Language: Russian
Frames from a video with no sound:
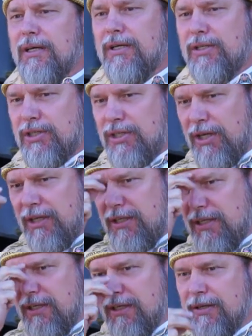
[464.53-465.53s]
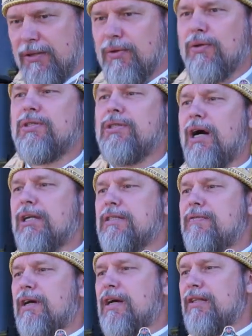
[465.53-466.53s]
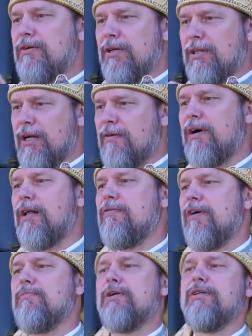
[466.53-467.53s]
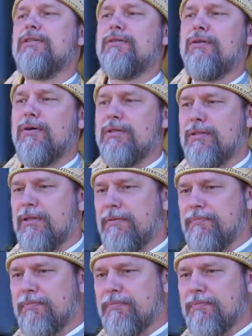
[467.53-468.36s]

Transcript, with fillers: ищите то царствие, которое даровал вам Христос.